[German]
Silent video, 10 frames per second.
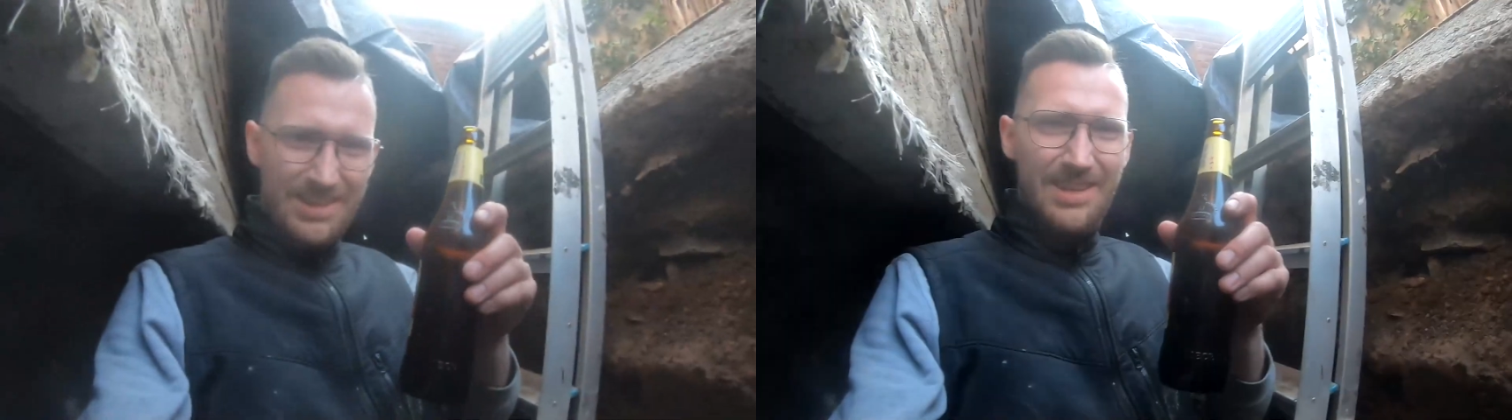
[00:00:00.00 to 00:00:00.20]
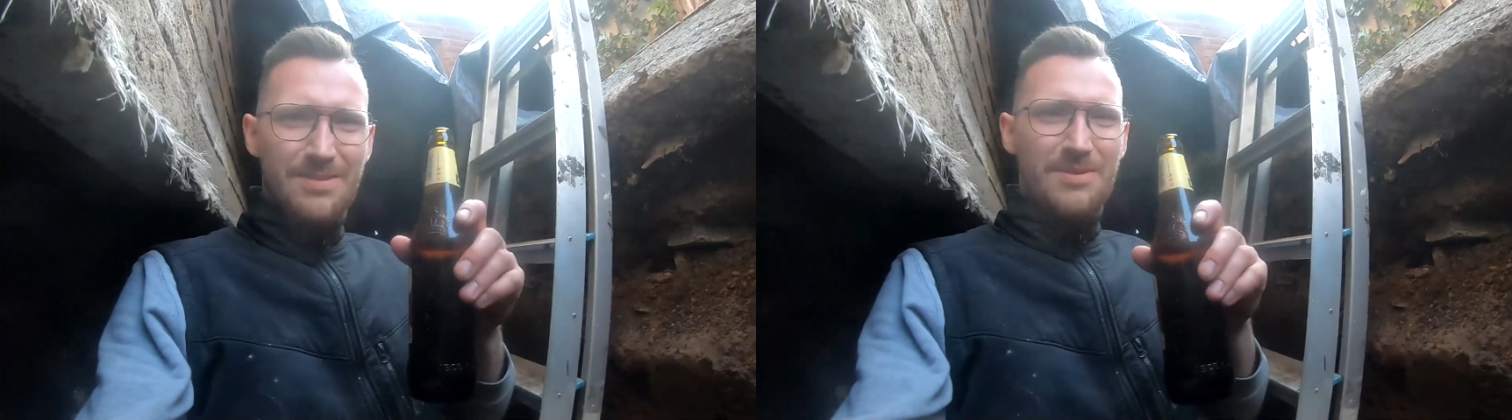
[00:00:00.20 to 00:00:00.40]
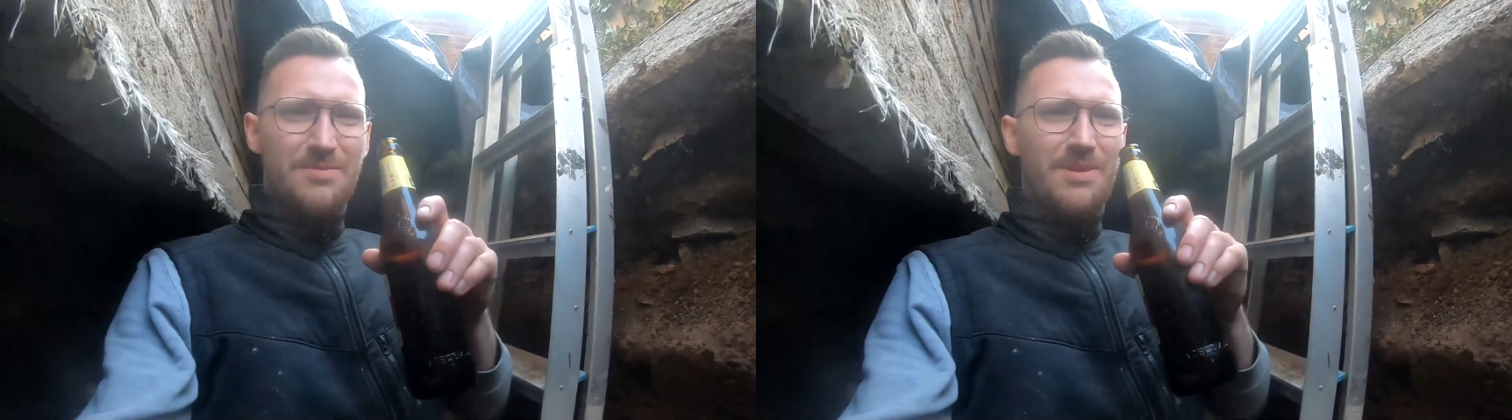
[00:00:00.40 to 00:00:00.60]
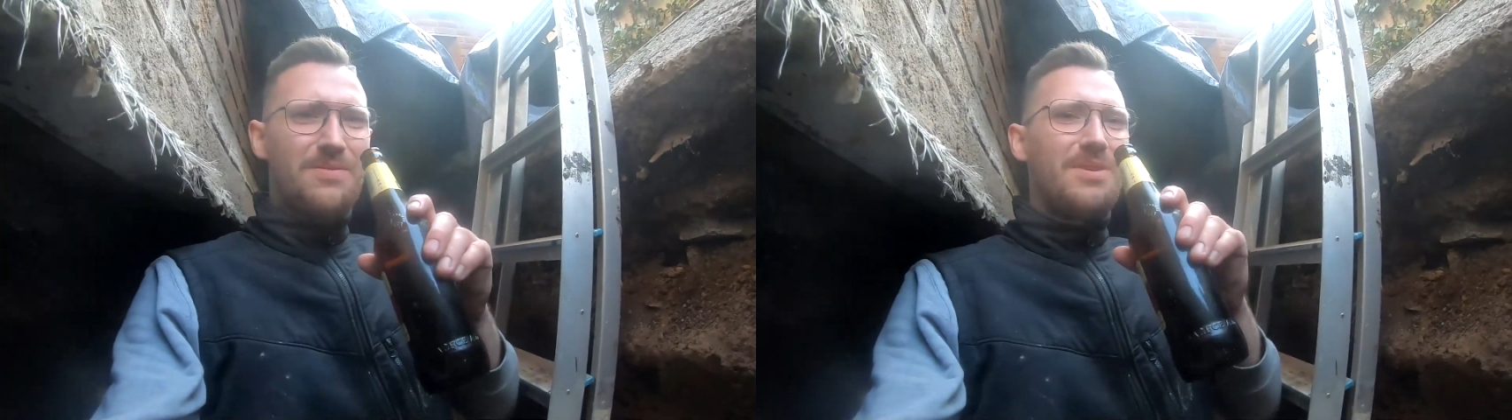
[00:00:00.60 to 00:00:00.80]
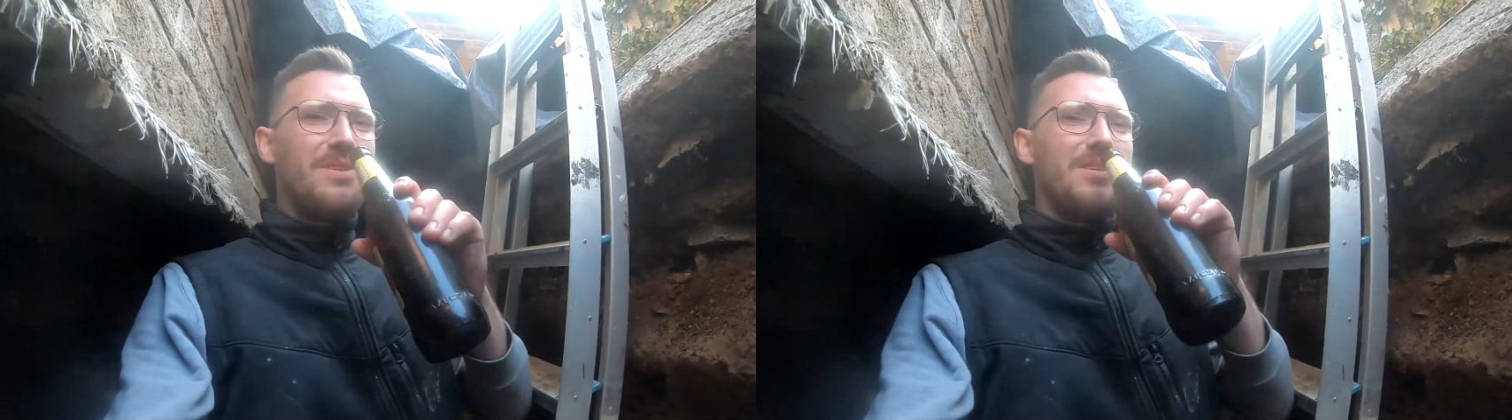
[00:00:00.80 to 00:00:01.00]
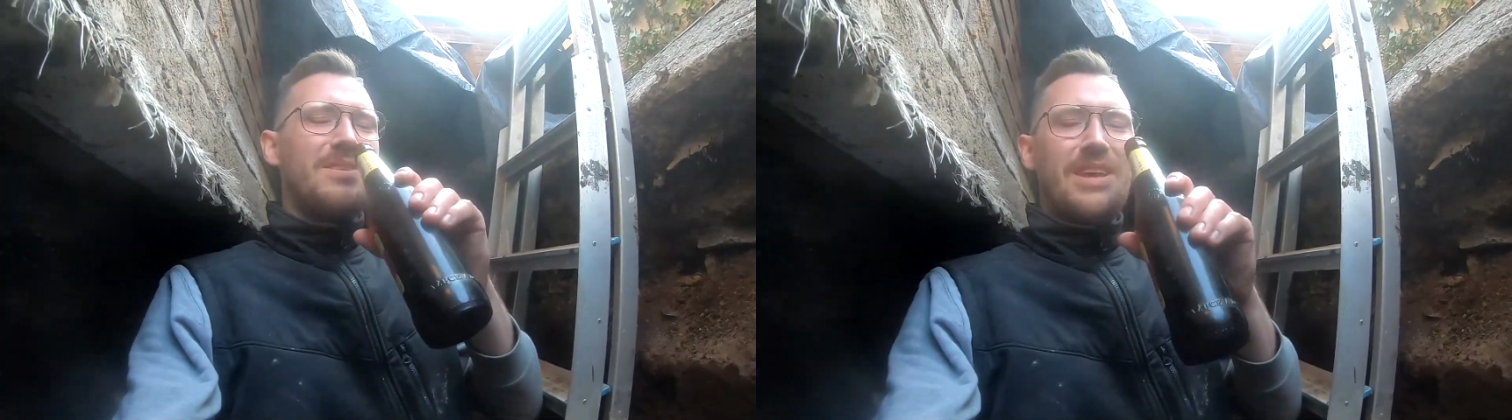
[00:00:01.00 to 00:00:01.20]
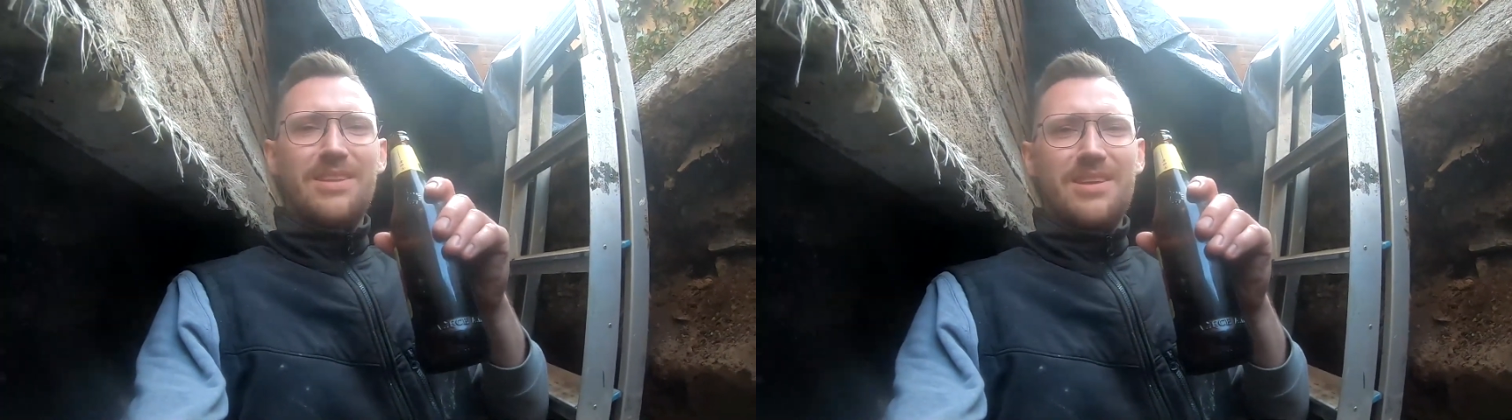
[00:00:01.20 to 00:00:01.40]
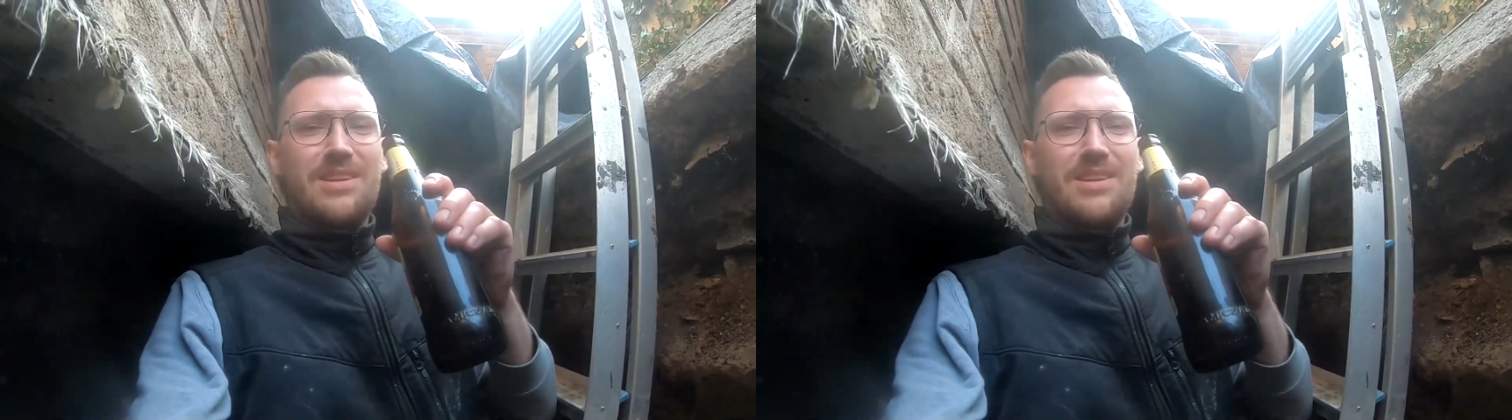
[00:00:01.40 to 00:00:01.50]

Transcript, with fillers: ne? Erstmal schmieren, Freunde. Denkt